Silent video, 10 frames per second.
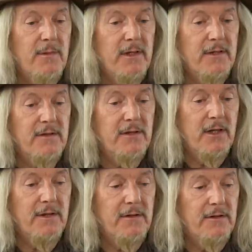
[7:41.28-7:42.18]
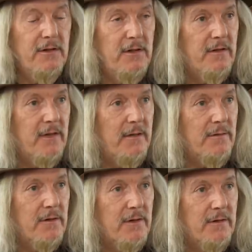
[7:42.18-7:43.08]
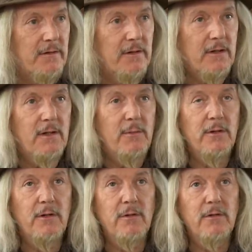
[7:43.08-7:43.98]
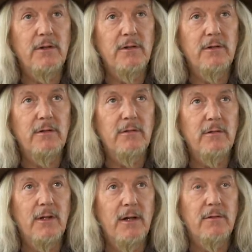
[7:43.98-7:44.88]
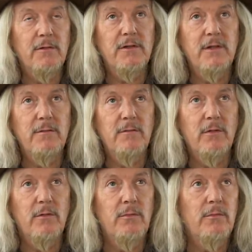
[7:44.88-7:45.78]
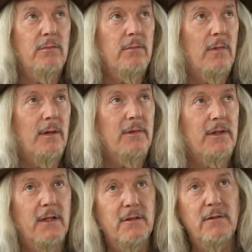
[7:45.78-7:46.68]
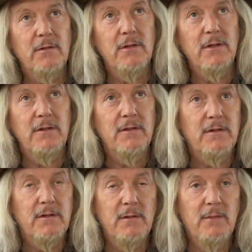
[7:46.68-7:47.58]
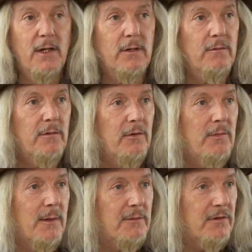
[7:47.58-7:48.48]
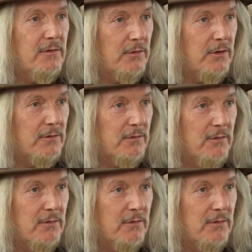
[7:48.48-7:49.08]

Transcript: man das nicht kann, sich in die Zeit versetzen, dann kann man auch nicht nachvollziehen, warum haben die das oder dieses gemalt und warum haben sie es so oder so